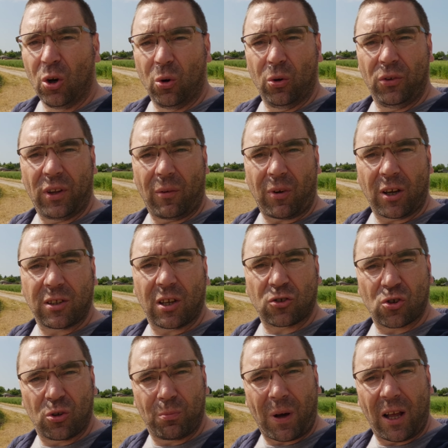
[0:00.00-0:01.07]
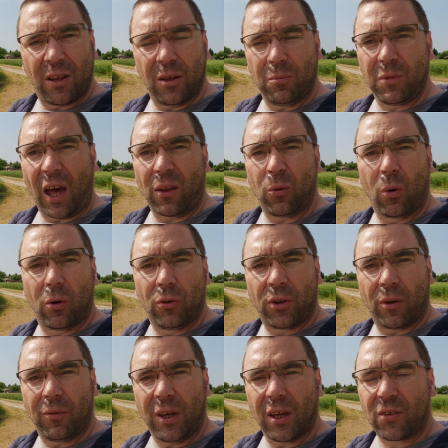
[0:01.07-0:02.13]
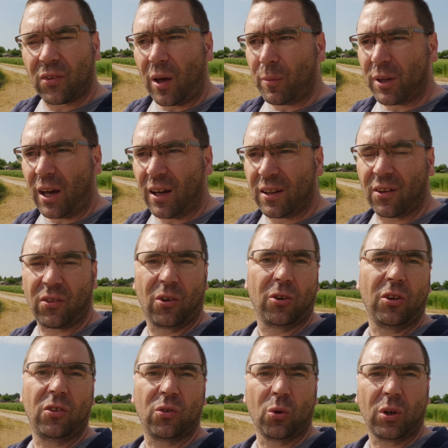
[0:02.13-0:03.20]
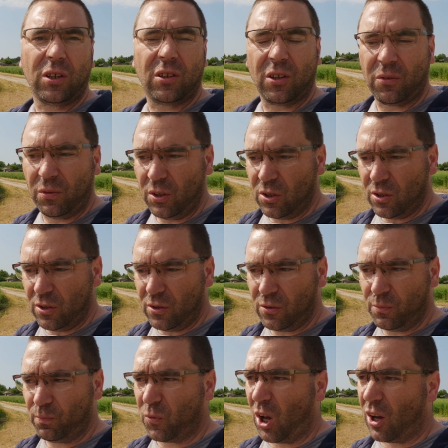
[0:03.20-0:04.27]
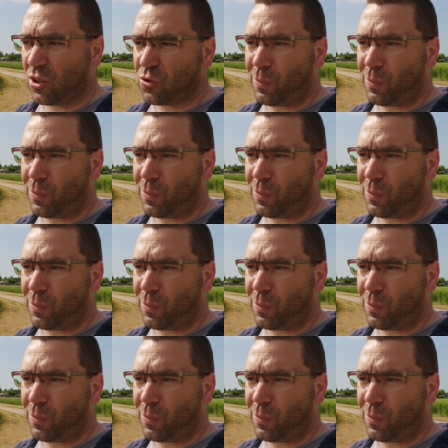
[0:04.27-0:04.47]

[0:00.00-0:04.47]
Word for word: Und da war ich ja schon mal im Januar unterwegs, aber da hat das noch nicht so richtig viel ja,